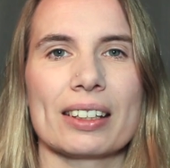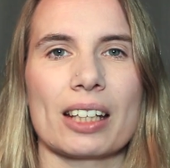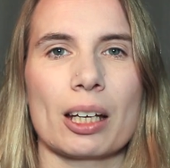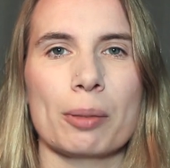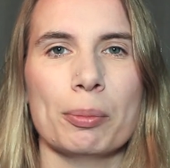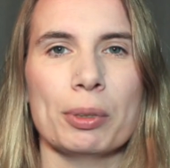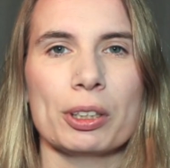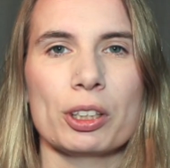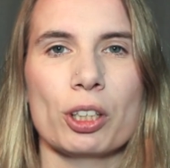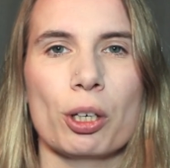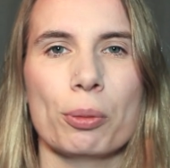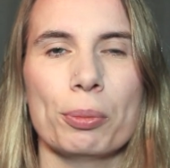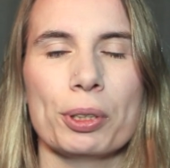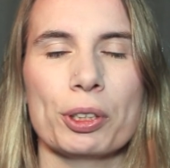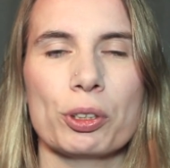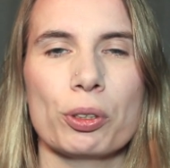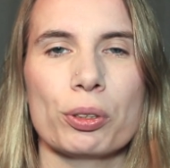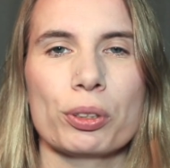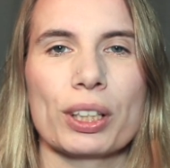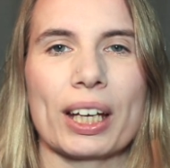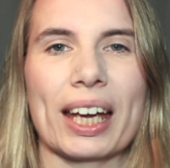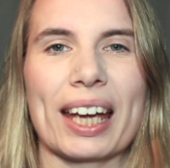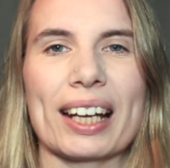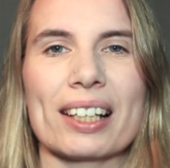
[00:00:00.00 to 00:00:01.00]
Damit komme ich
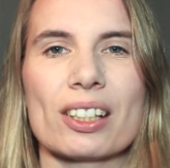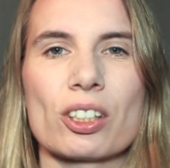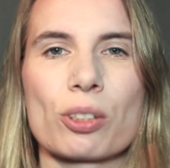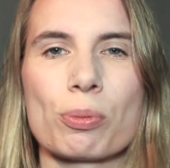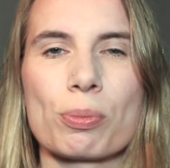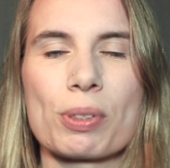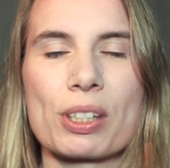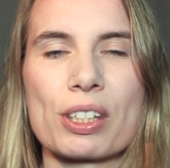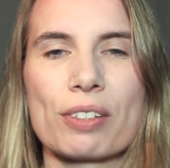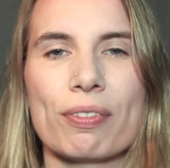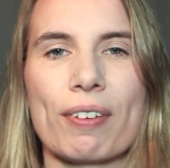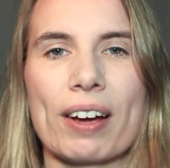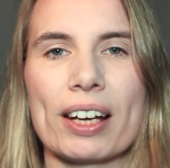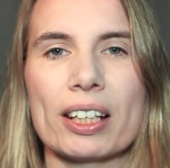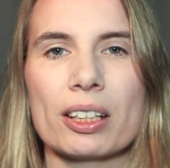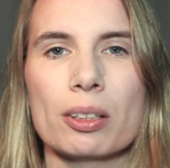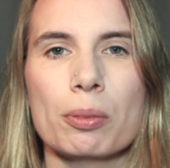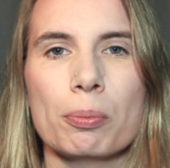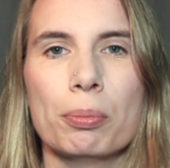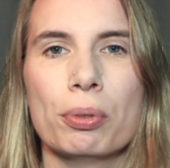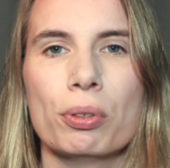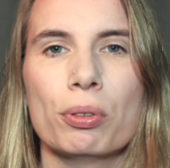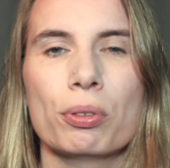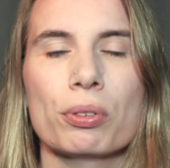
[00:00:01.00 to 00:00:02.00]
auch direkt zum
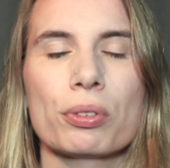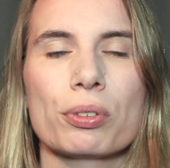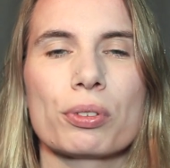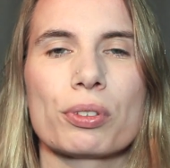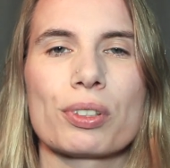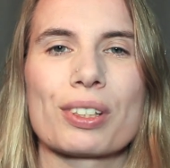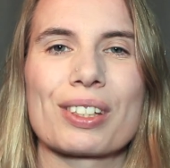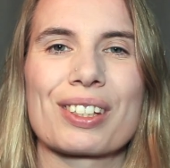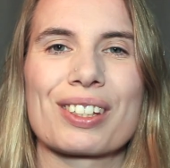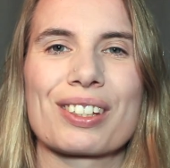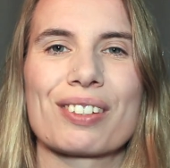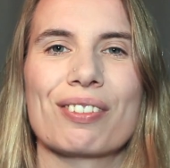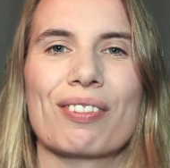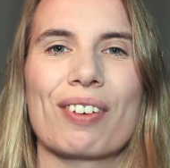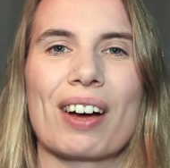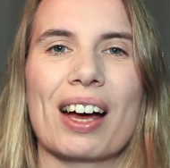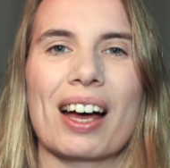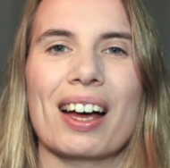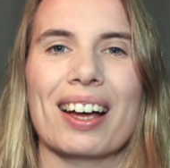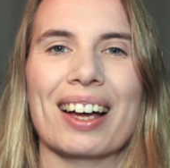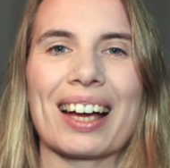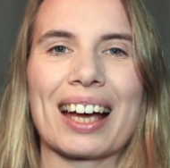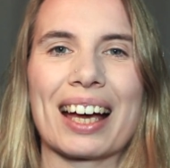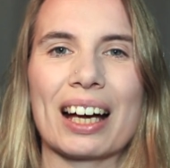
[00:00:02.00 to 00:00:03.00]
zweiten Punkt und
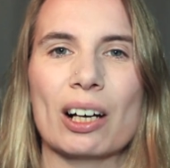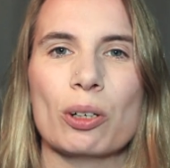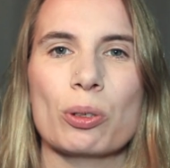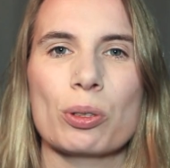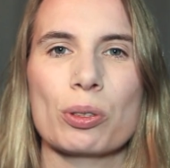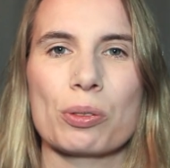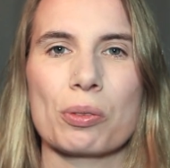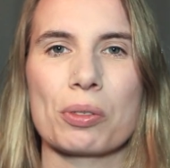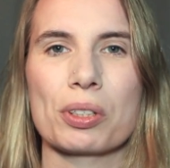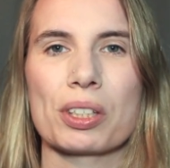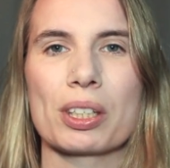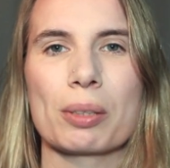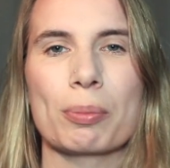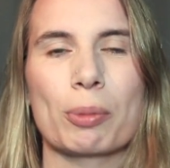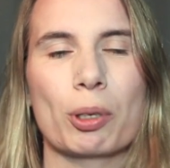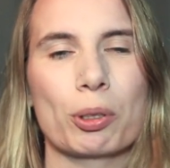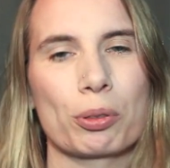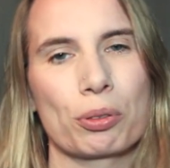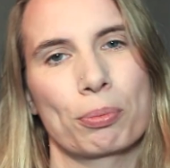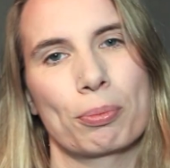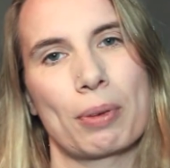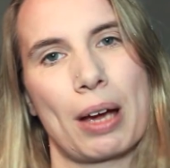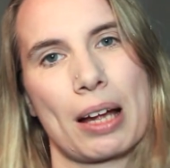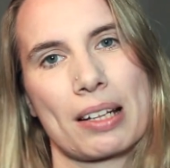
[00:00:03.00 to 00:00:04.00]
zwar raus aus dem
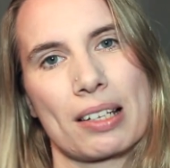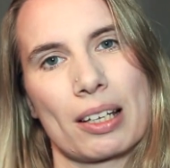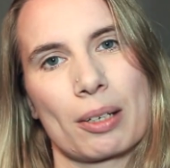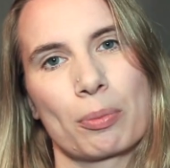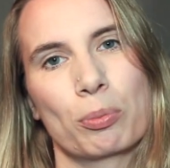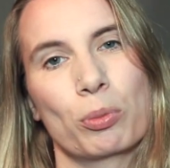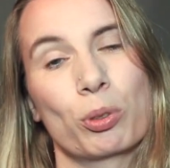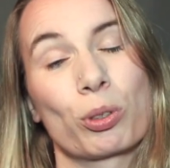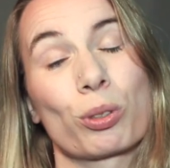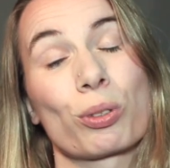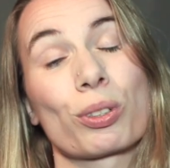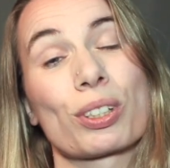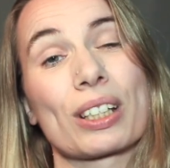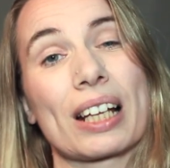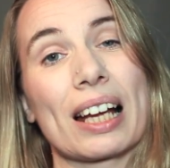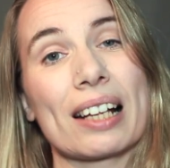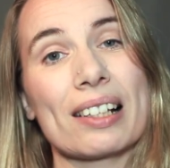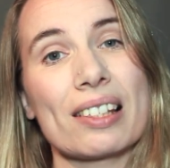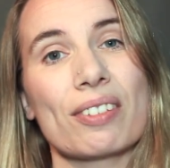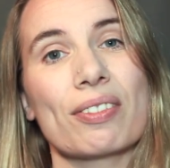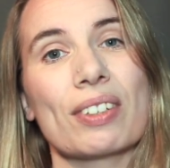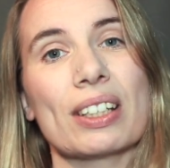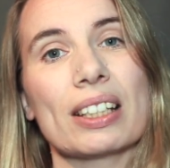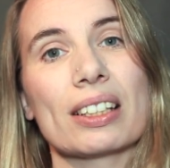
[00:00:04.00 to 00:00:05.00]
Automatikmodus.
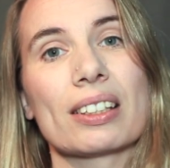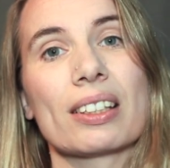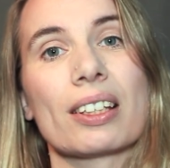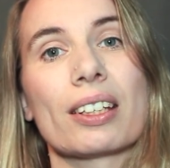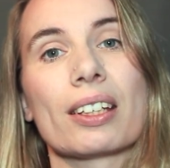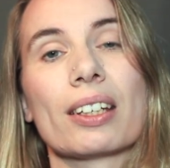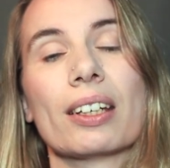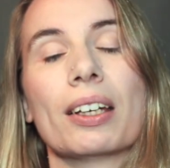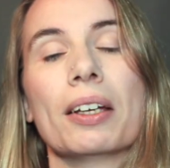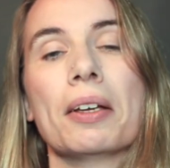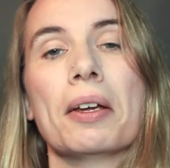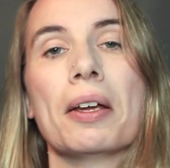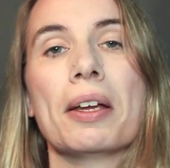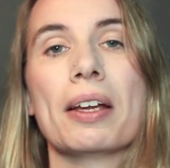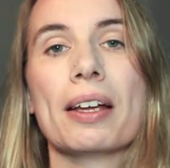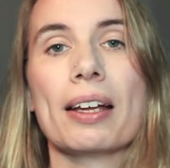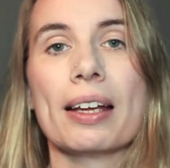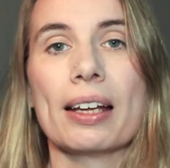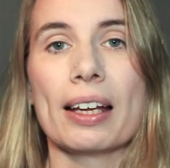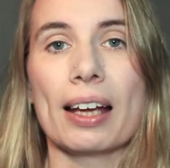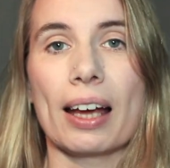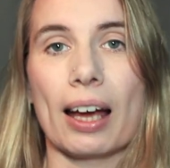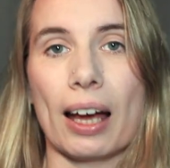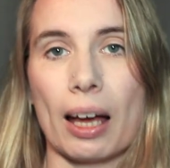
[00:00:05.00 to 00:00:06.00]
Ganz wichtig.
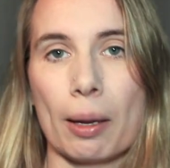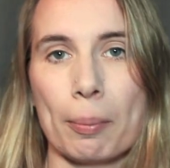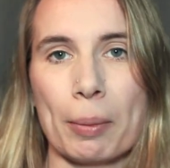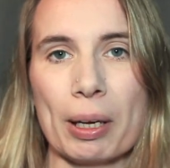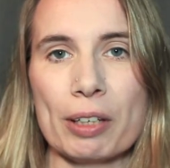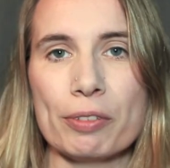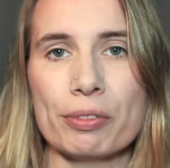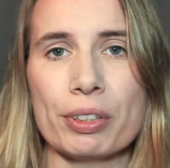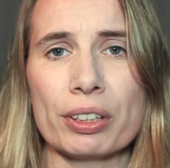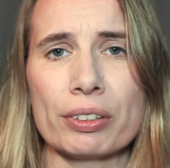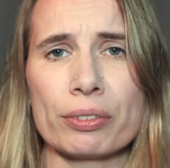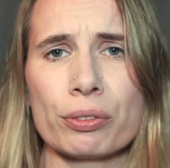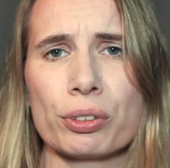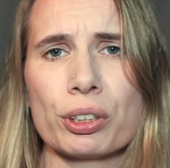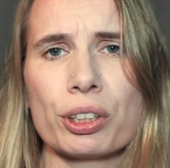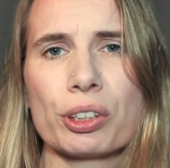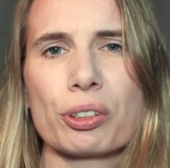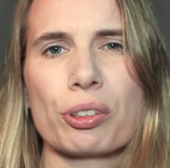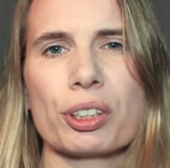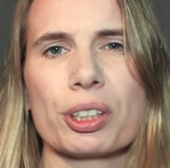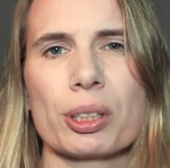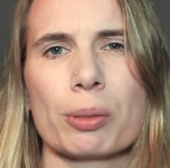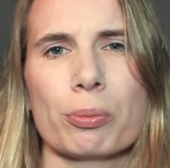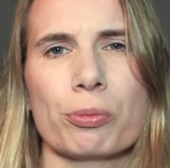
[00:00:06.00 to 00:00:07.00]
Am Anfang würde
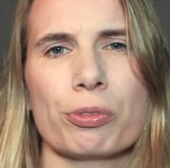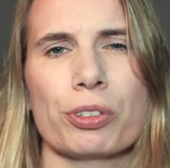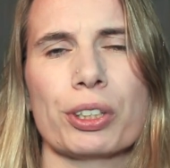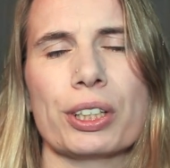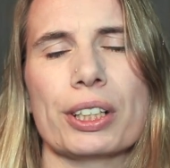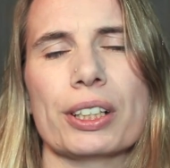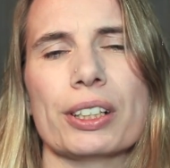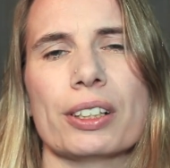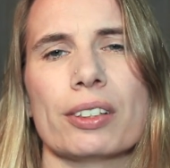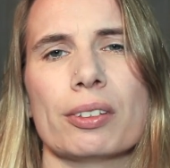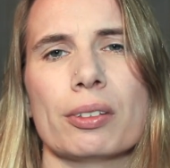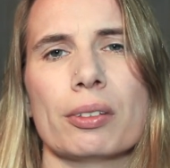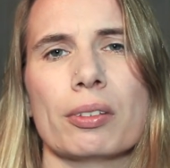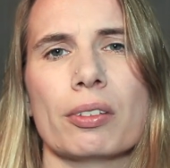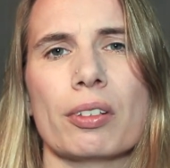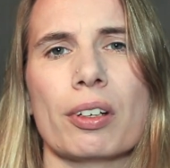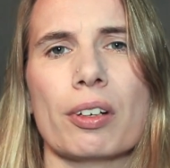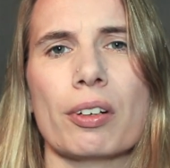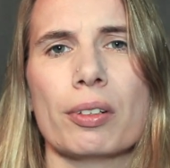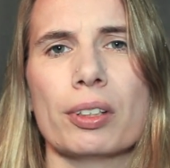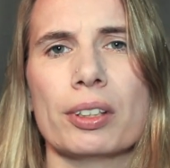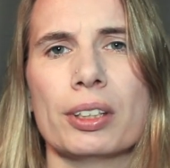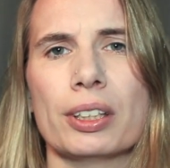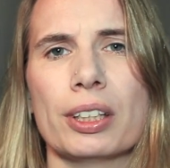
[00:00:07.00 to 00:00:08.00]
ich euch empfehlen,
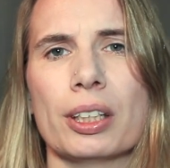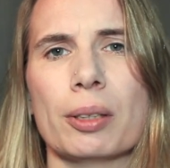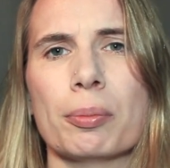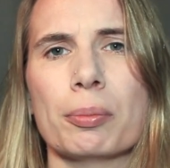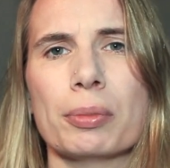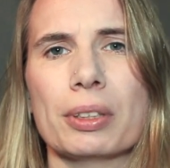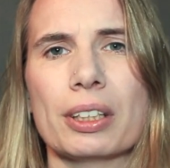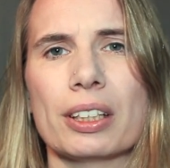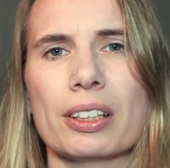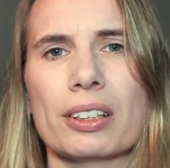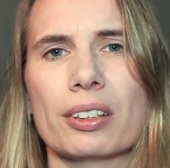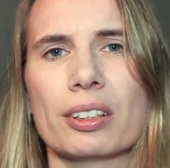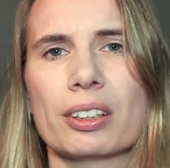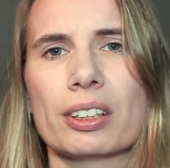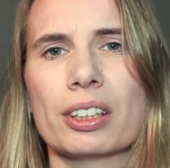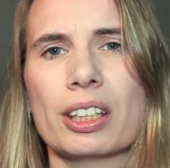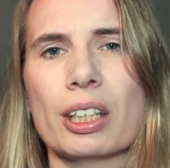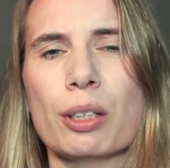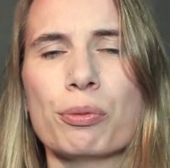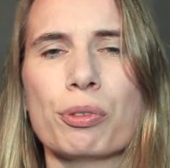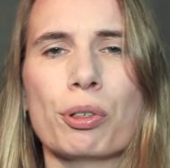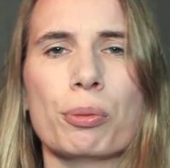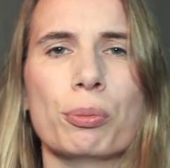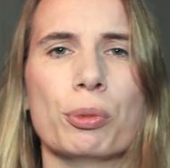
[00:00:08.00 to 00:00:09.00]
nehmt den
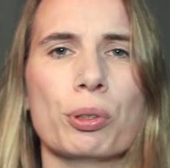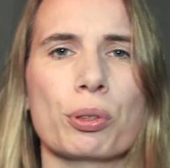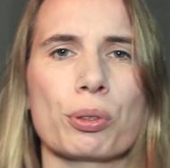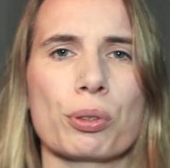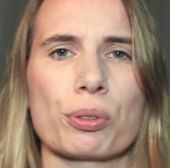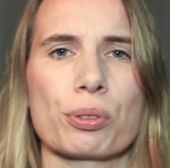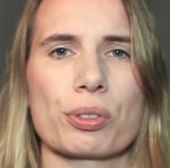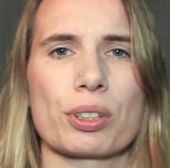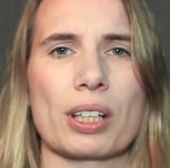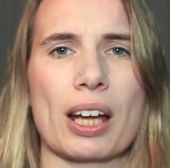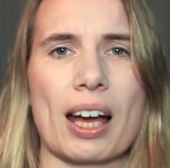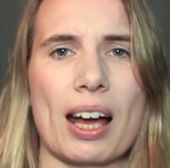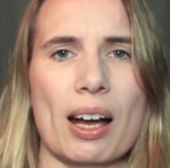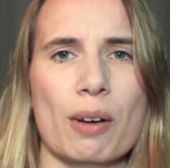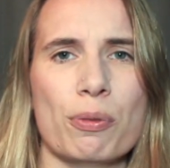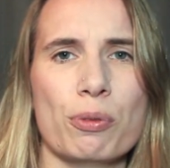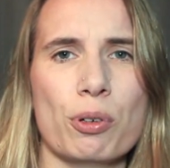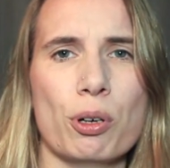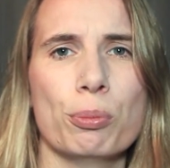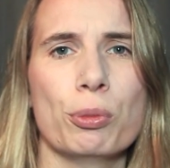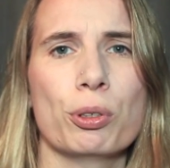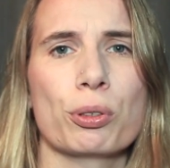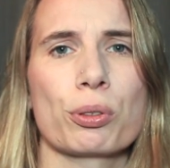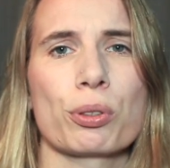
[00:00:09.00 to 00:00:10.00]
TV-Modus oder
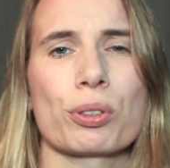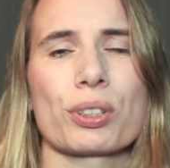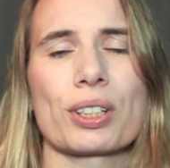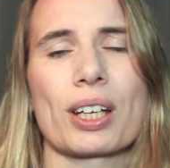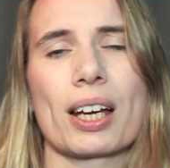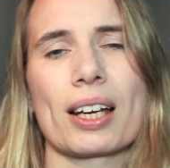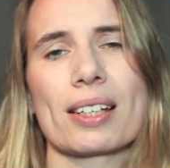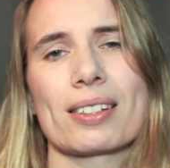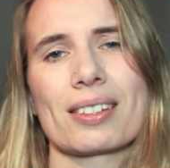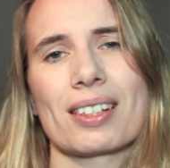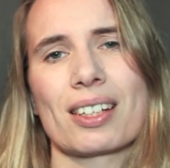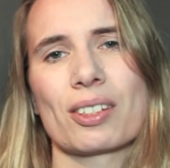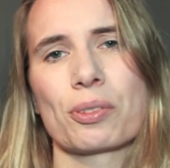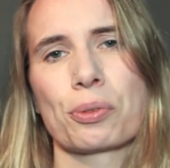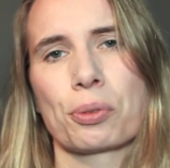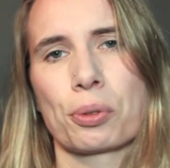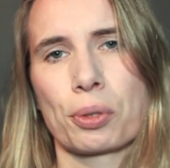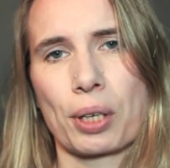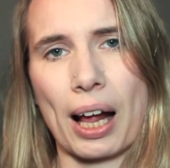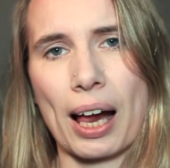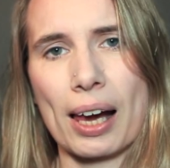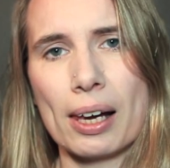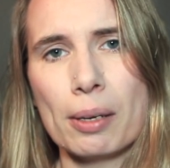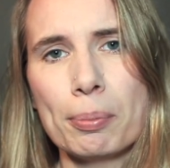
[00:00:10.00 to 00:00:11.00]
AV-Modus, heißt also
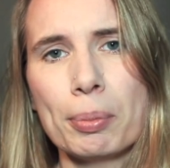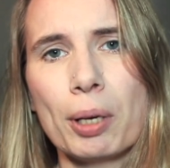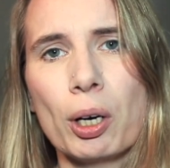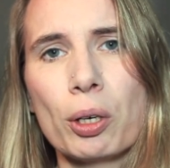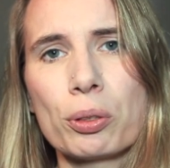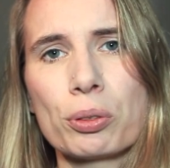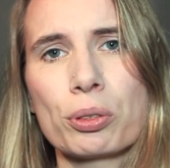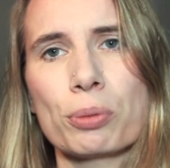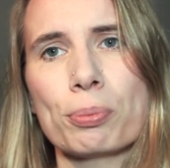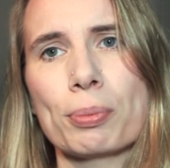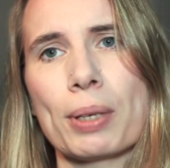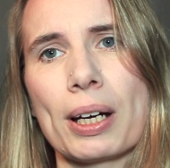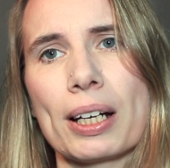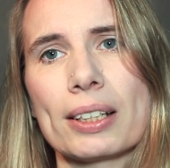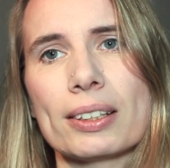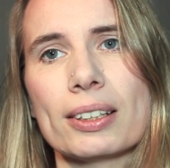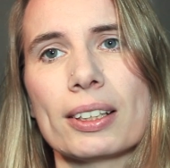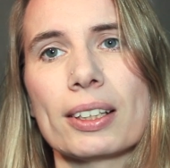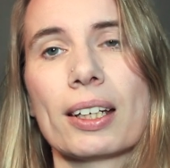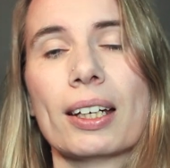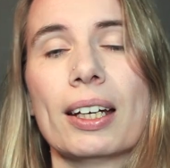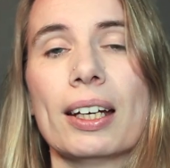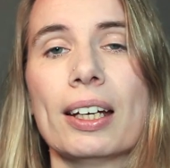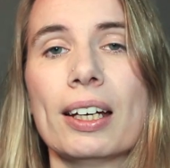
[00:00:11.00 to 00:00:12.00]
in
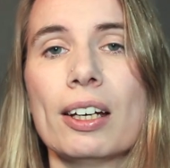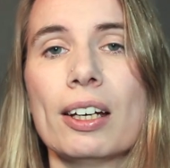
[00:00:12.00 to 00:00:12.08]
Halbautomatik,